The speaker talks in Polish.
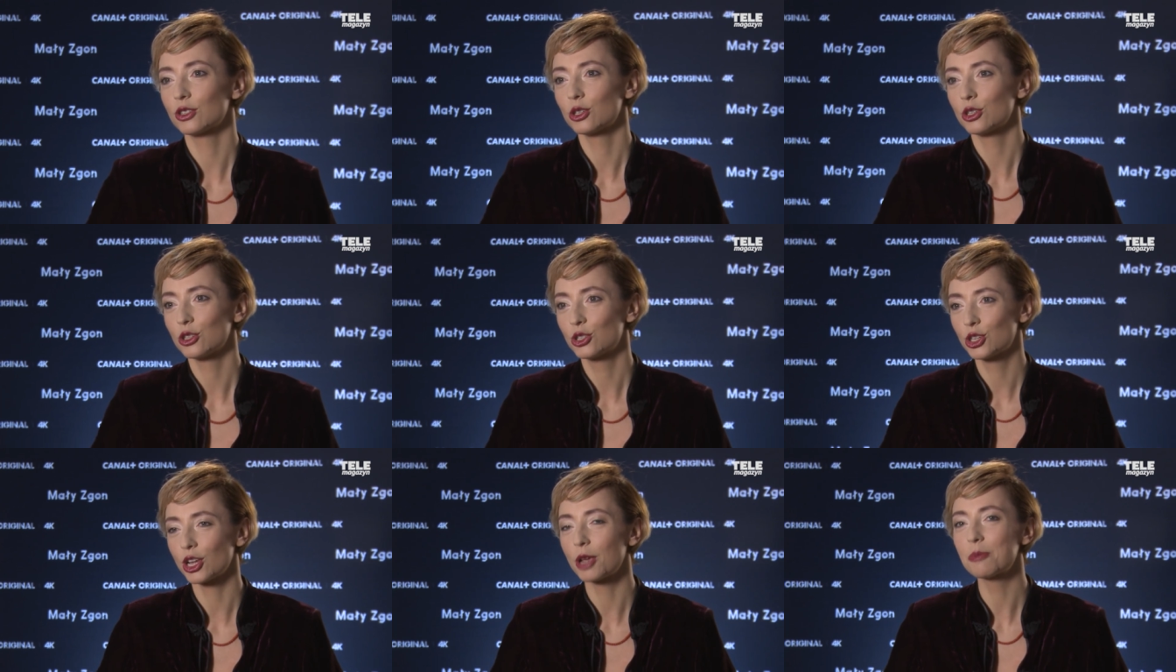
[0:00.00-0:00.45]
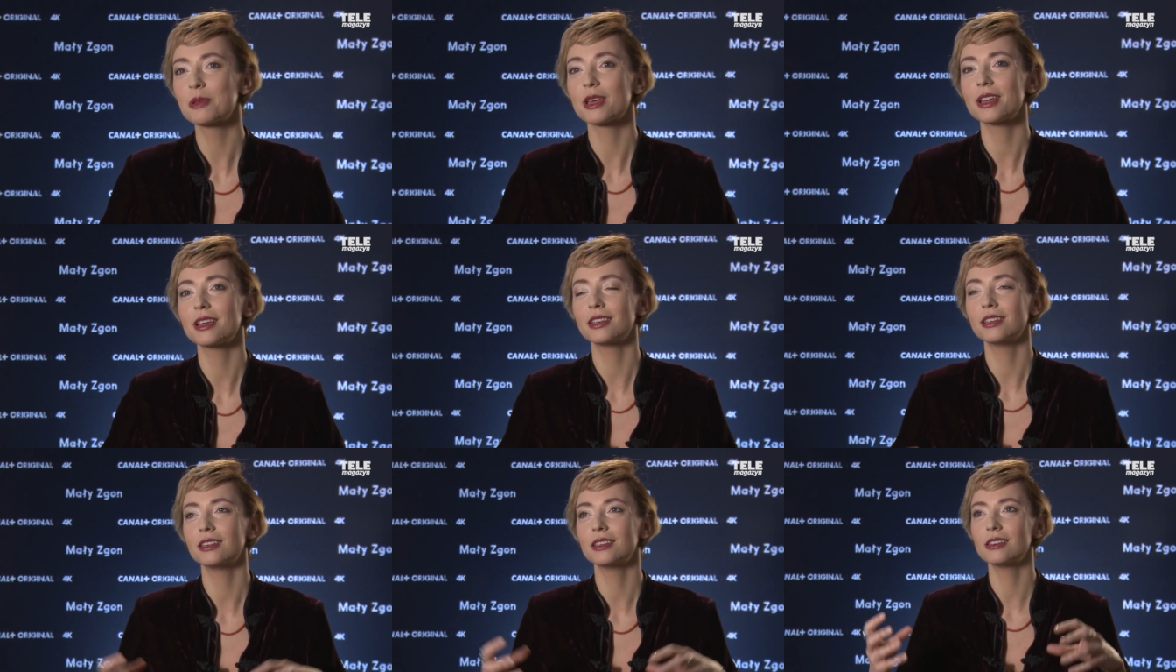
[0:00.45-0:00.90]

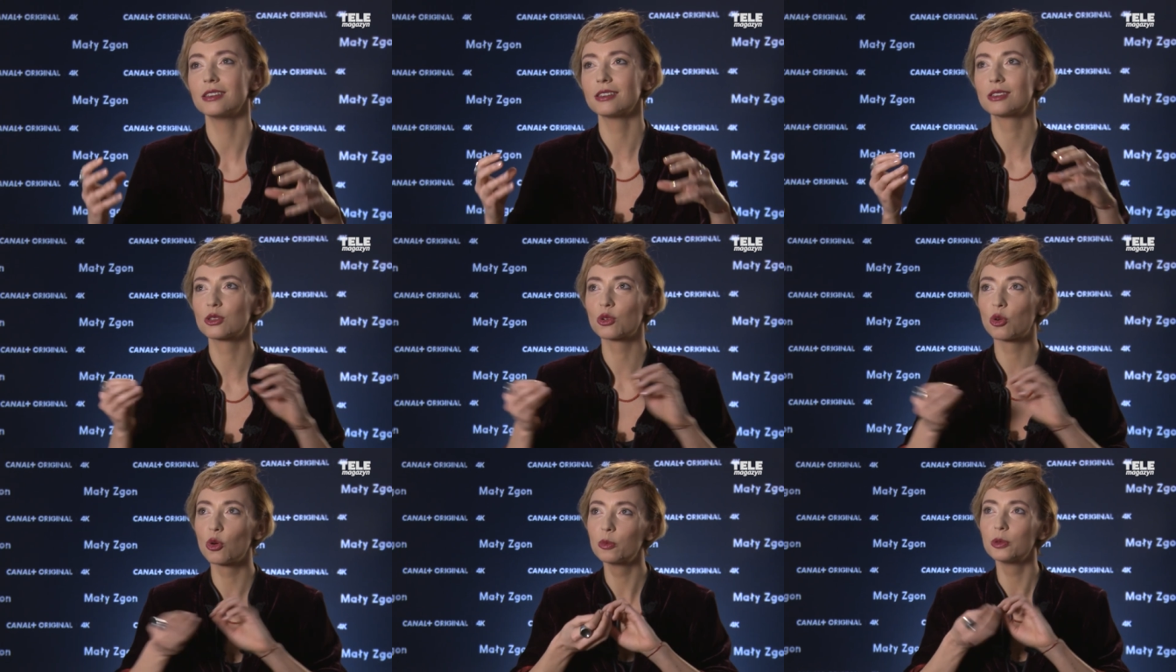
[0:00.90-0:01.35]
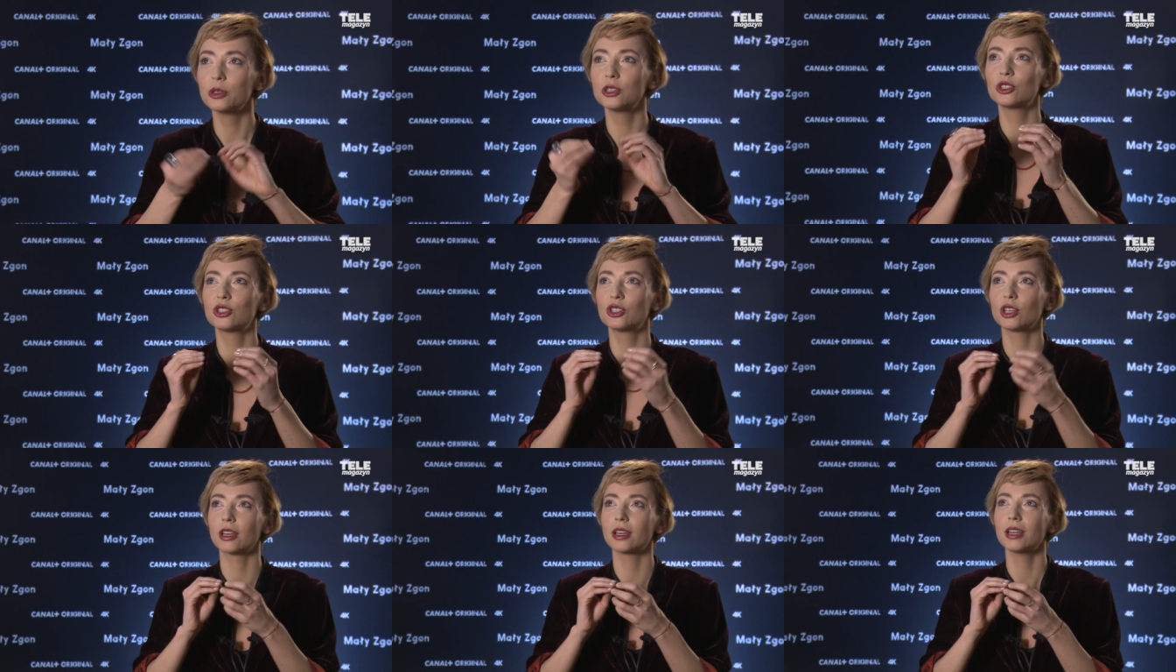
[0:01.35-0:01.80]
siebie i, i skupić
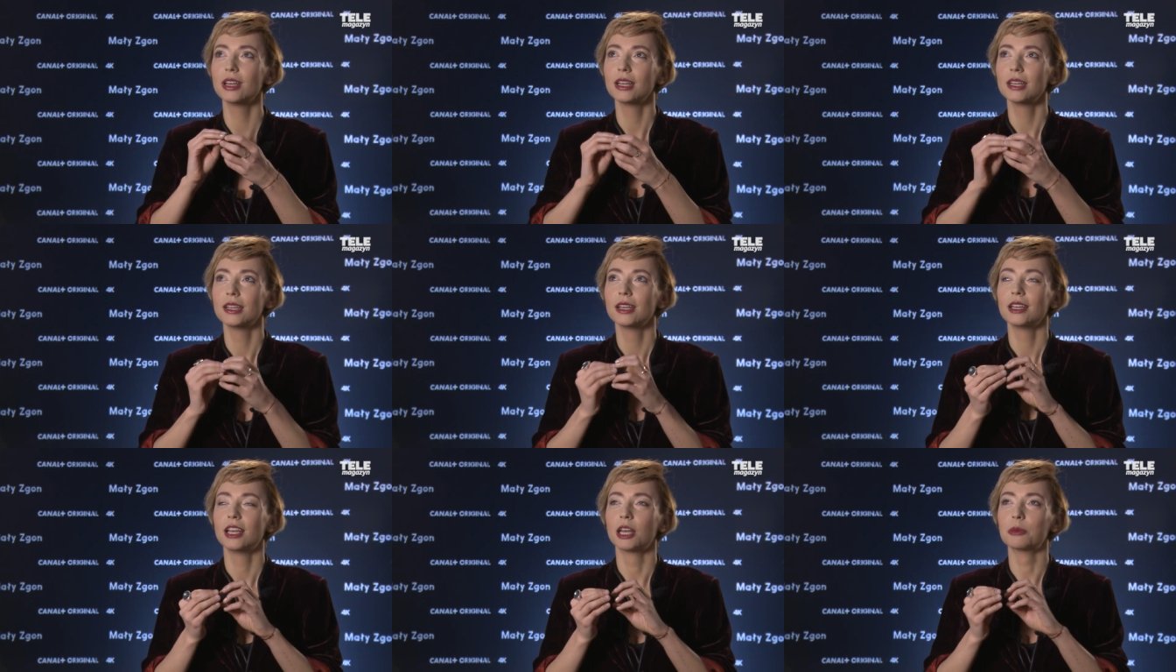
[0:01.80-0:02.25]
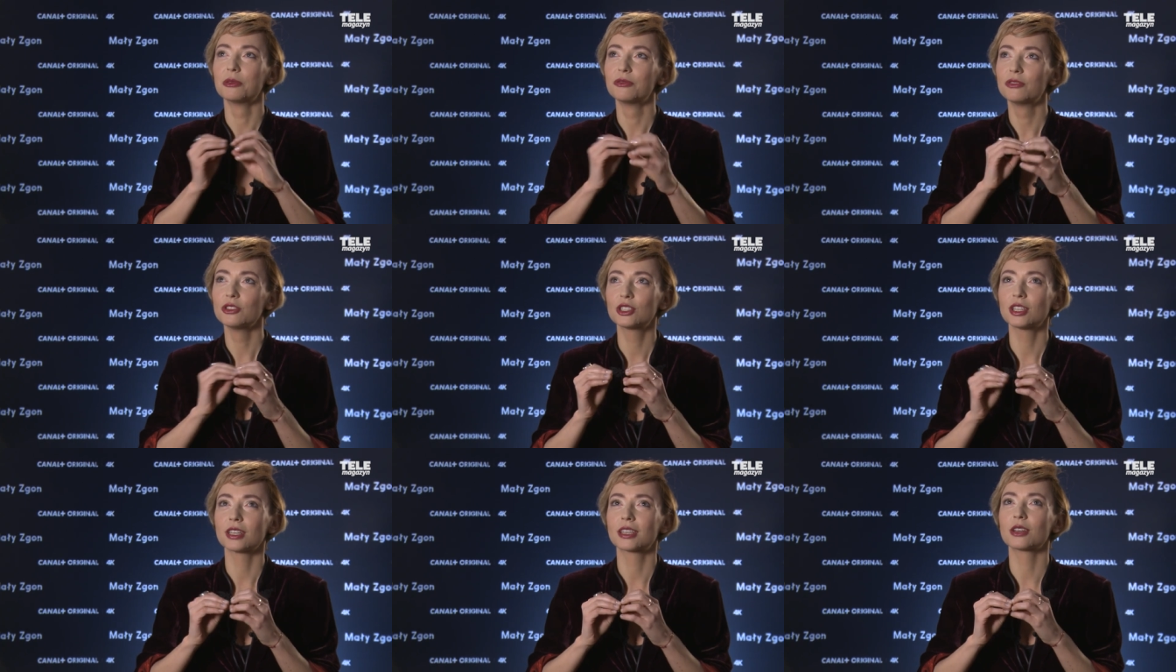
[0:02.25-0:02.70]
się, jakby
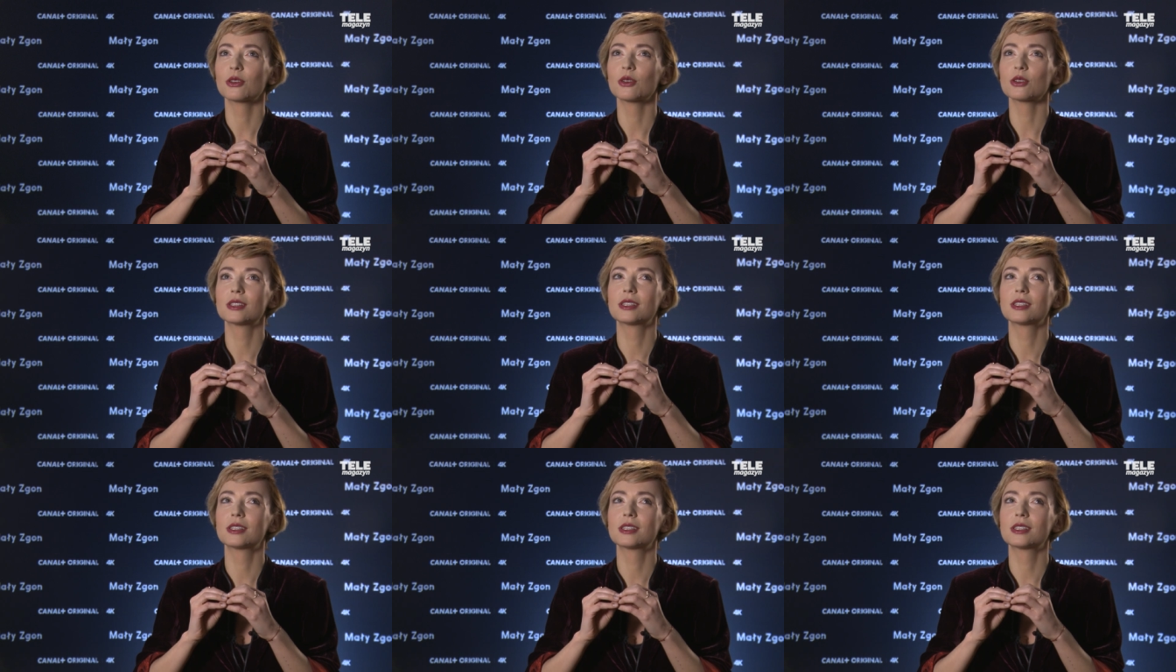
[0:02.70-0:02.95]
wyjść z takiego